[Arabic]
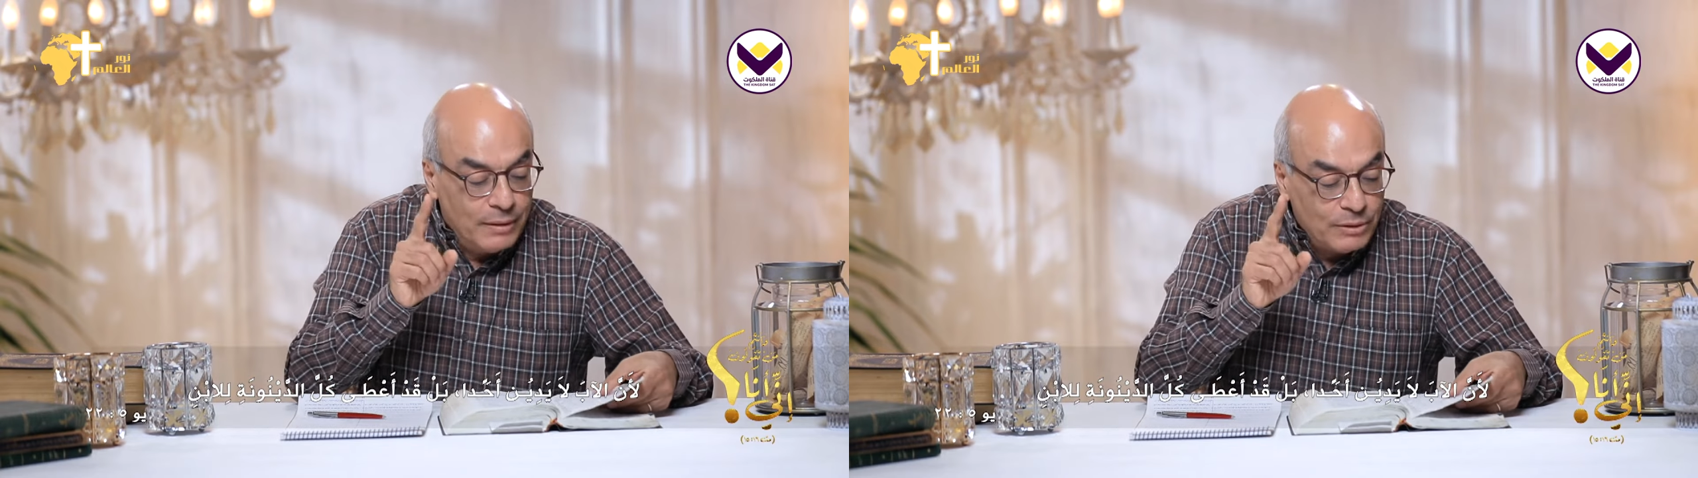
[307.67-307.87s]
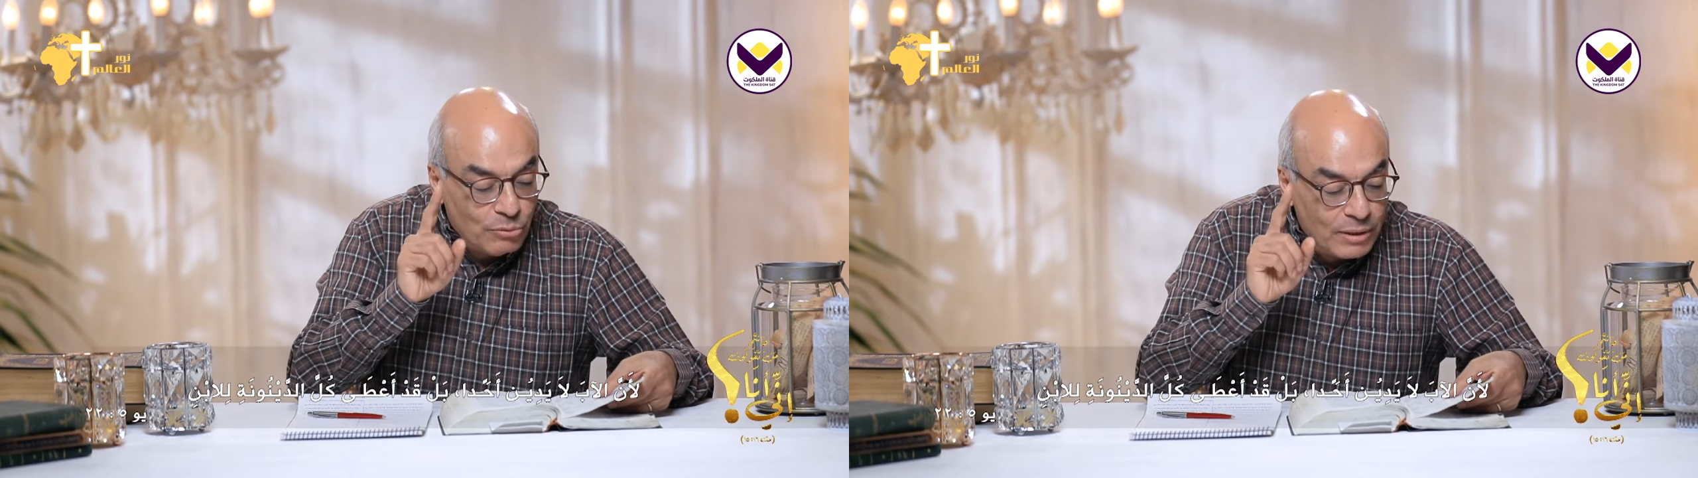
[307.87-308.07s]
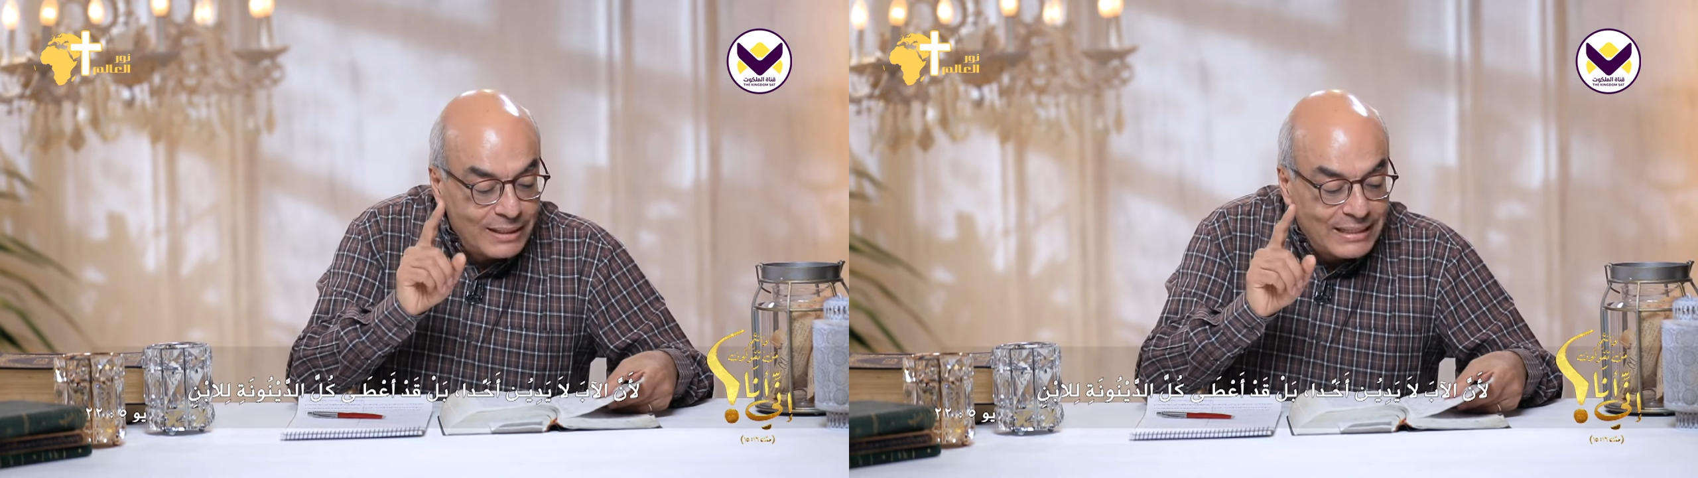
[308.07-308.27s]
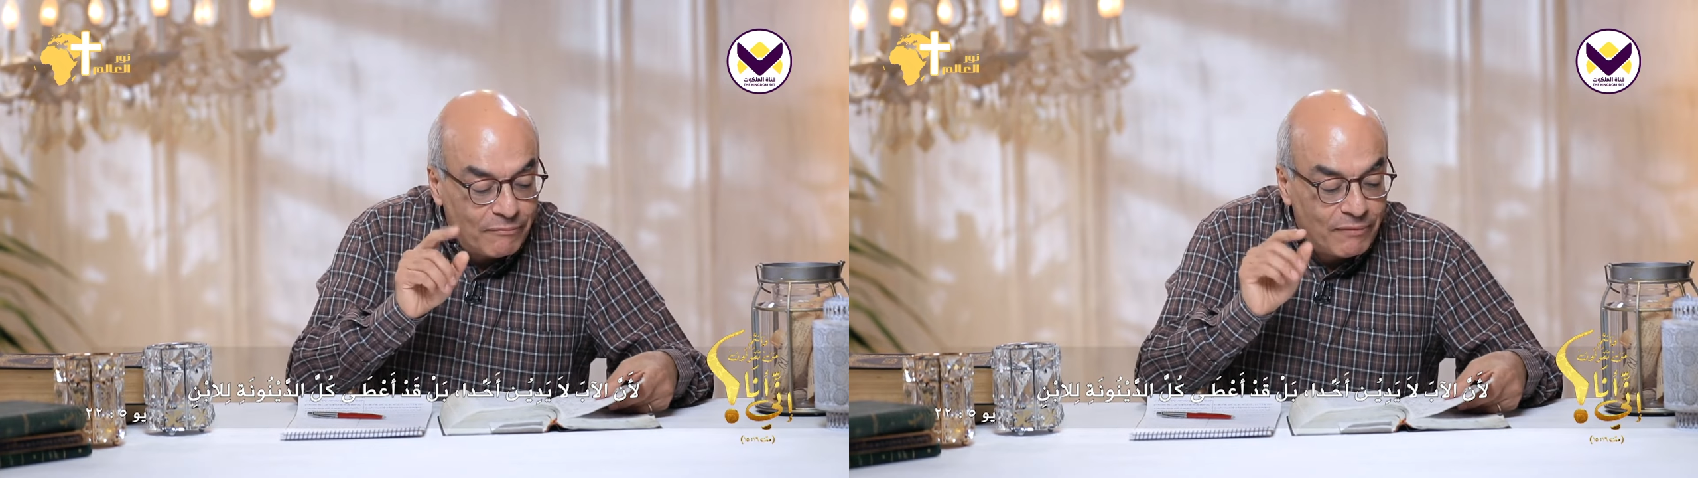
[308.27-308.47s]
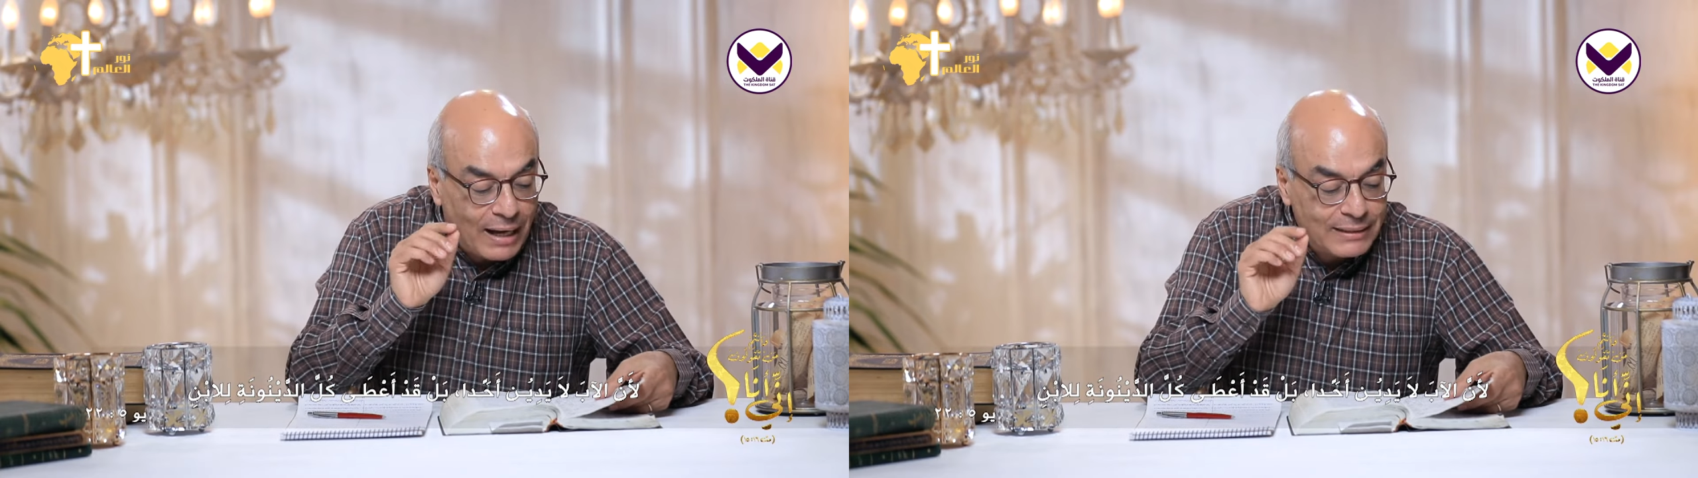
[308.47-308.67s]
يقول الكتاب
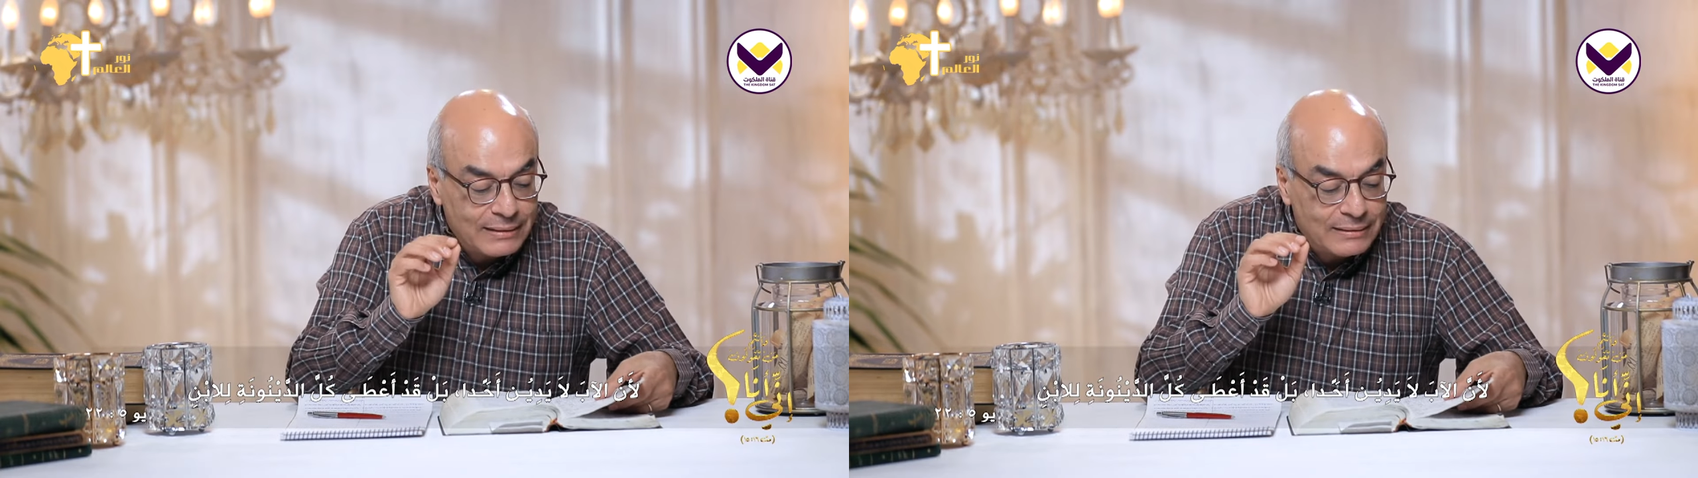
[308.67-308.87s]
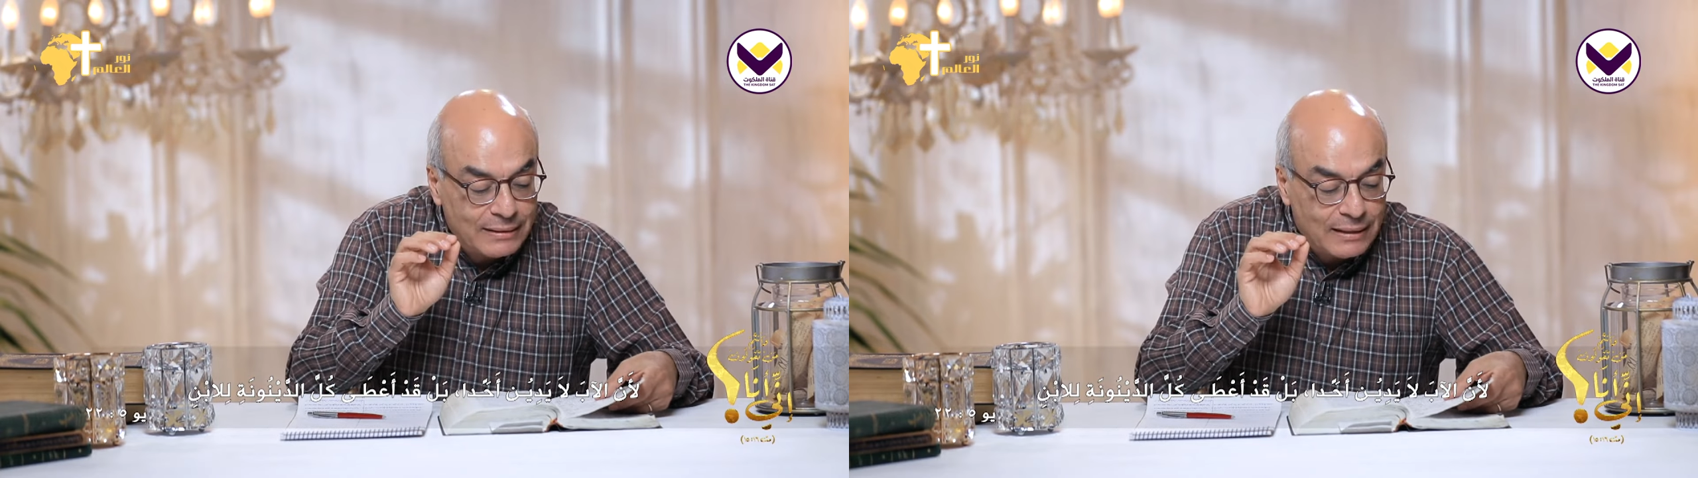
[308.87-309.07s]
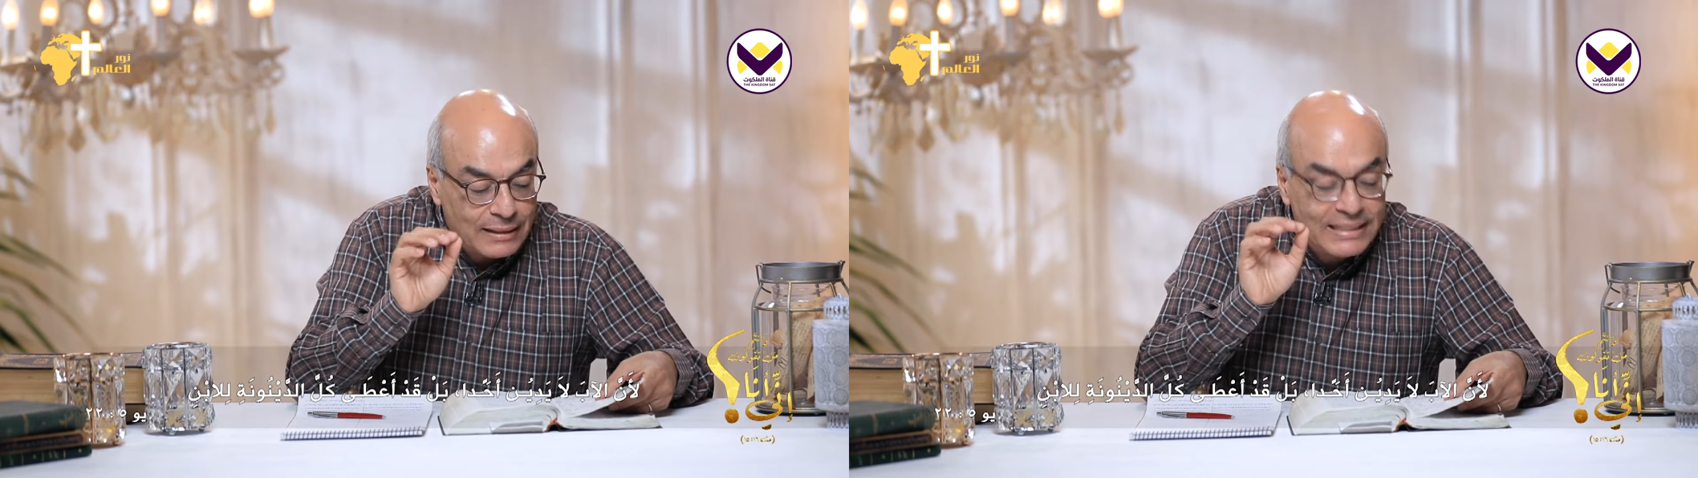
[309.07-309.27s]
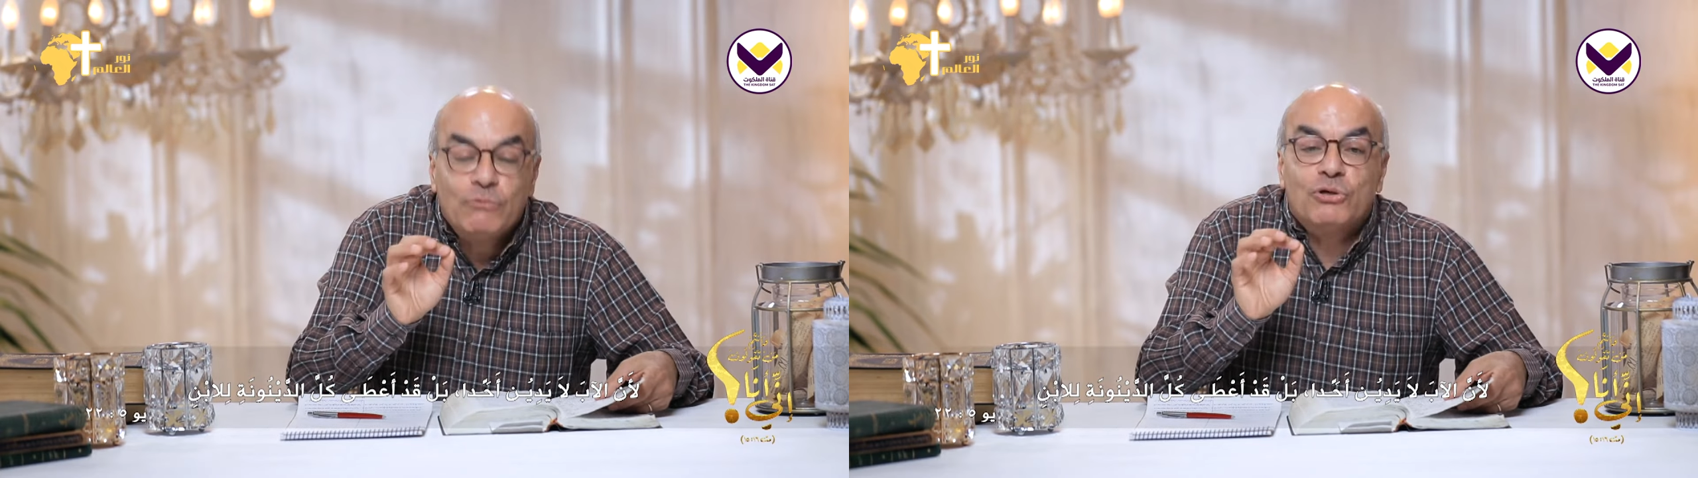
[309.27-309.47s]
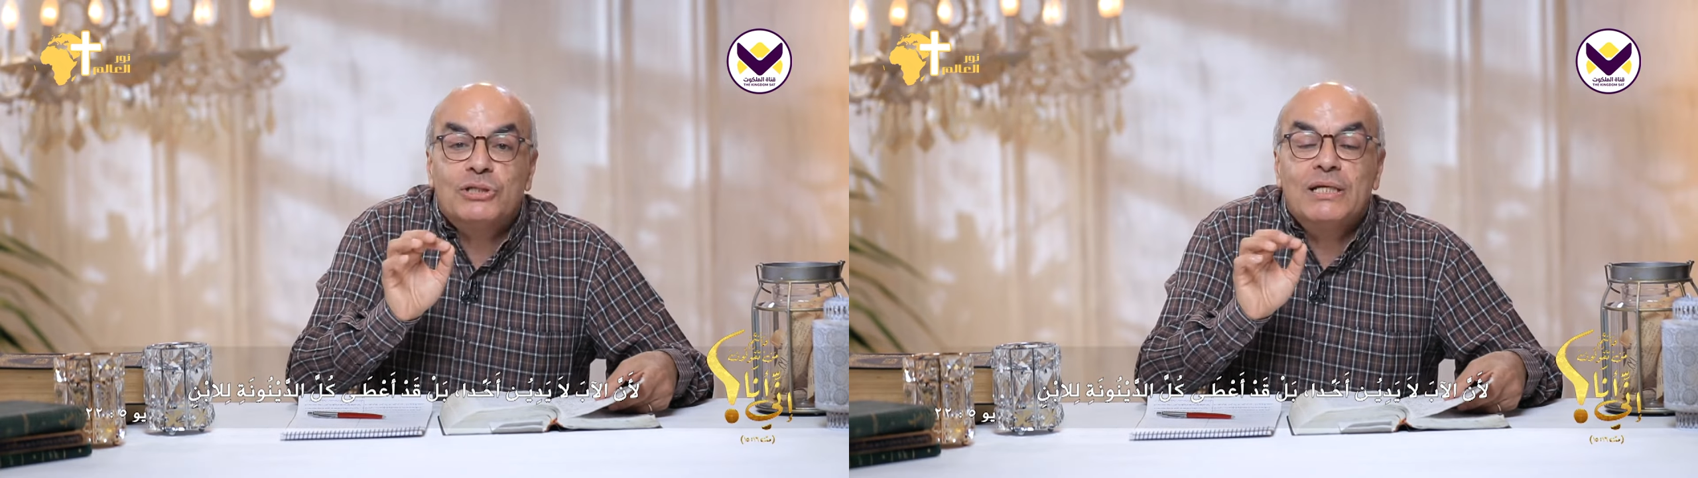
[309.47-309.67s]
في عدد آه
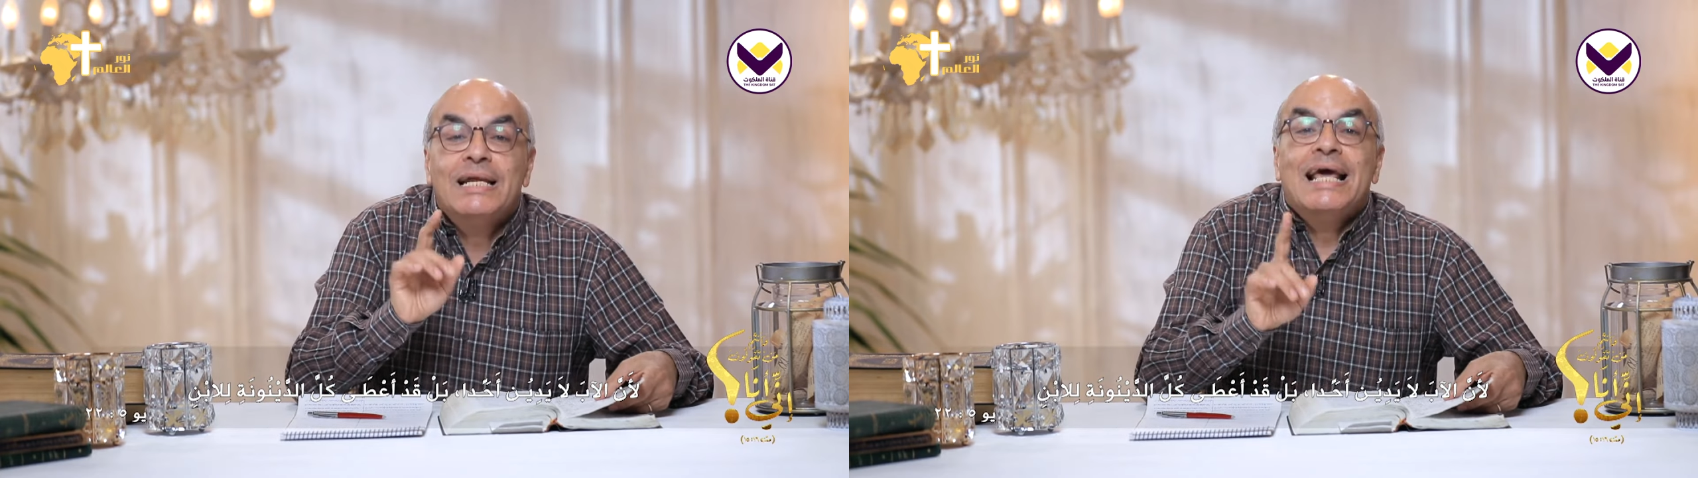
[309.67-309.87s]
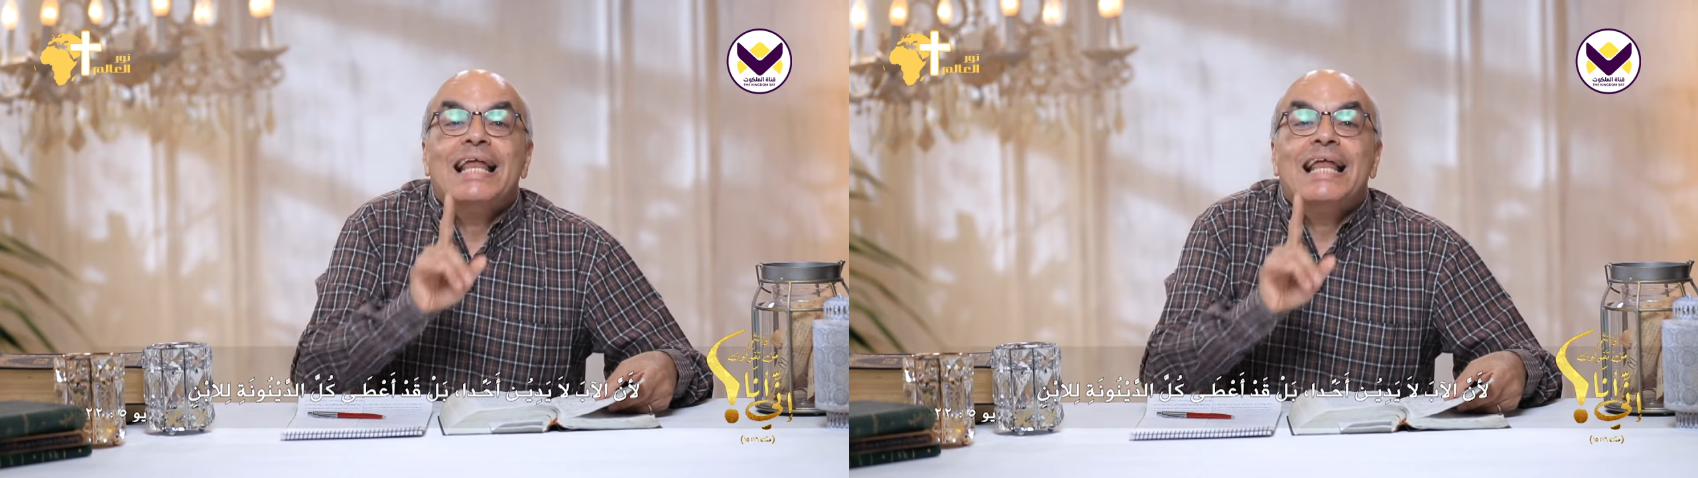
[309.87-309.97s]
22